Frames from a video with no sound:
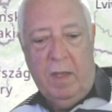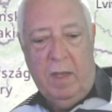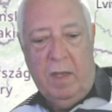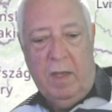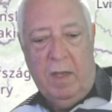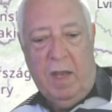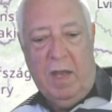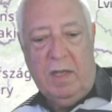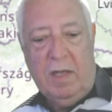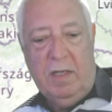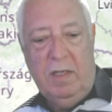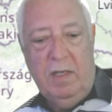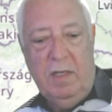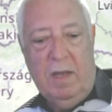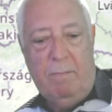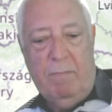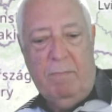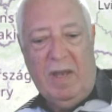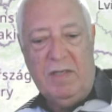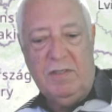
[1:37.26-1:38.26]
aqui
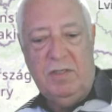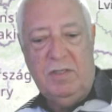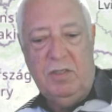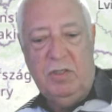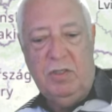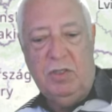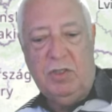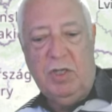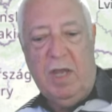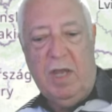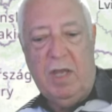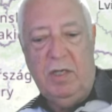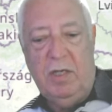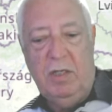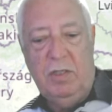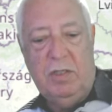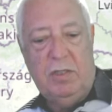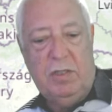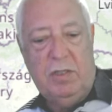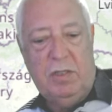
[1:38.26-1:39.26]
a base de
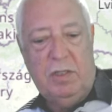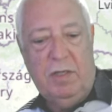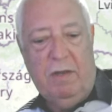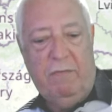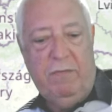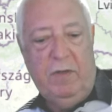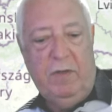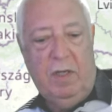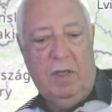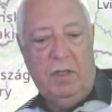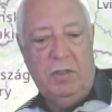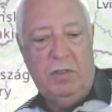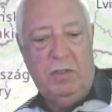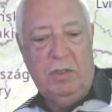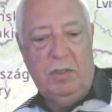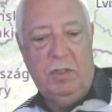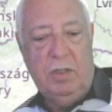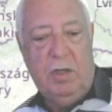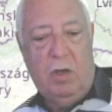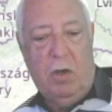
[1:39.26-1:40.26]
Shahid, na vila
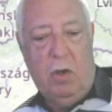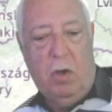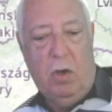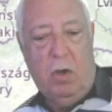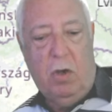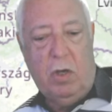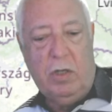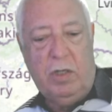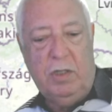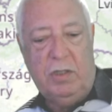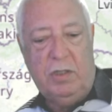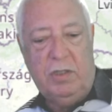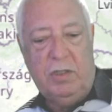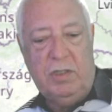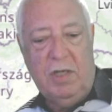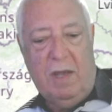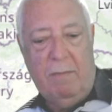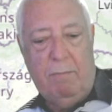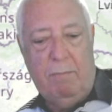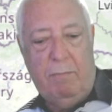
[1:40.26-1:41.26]
de
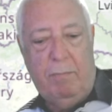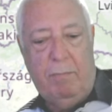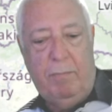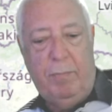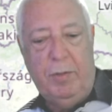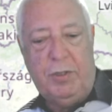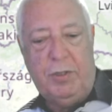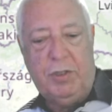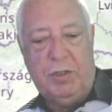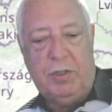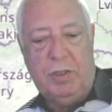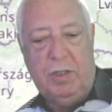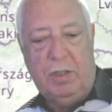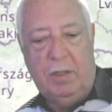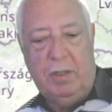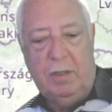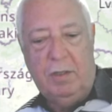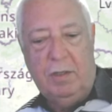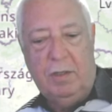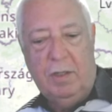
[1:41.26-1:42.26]

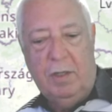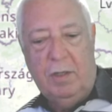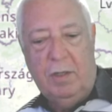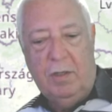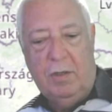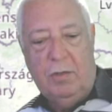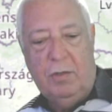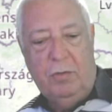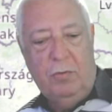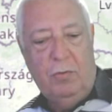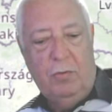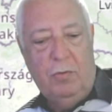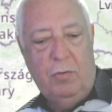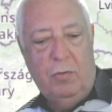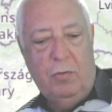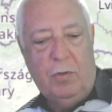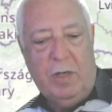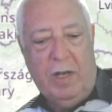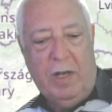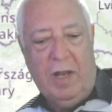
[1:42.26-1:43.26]
Oktyabsky,
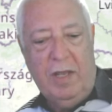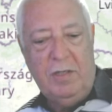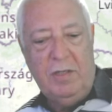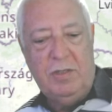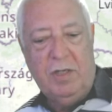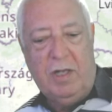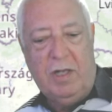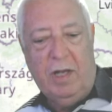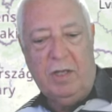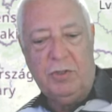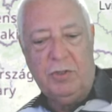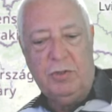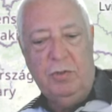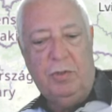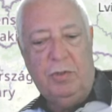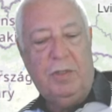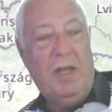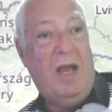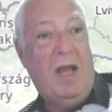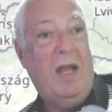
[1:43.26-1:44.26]
no Krai de
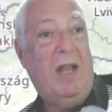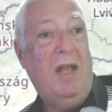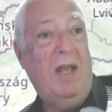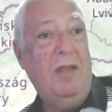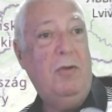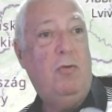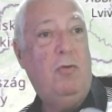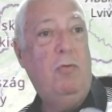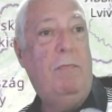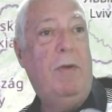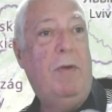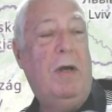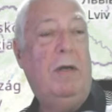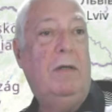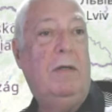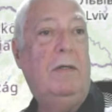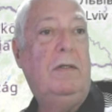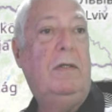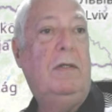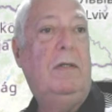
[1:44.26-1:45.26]
Krasnodar, lá em
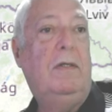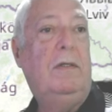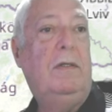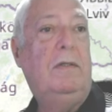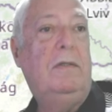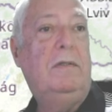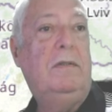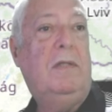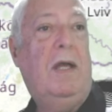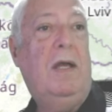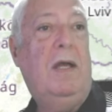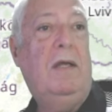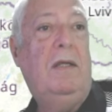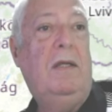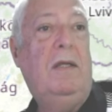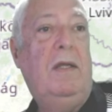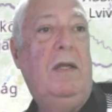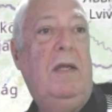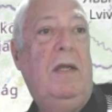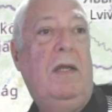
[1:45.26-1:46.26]
Cuba. Tá?
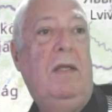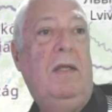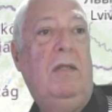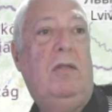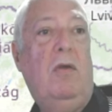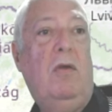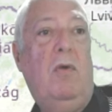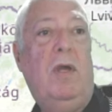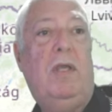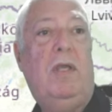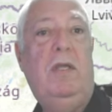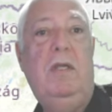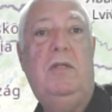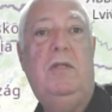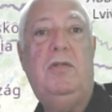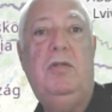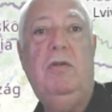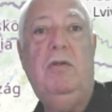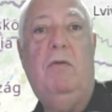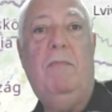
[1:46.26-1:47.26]
Então aqui
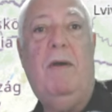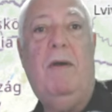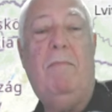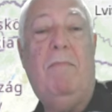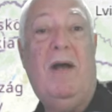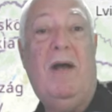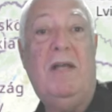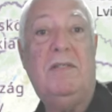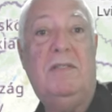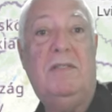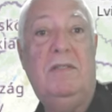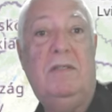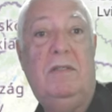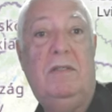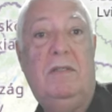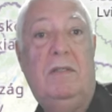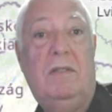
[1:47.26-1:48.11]
tinha uma base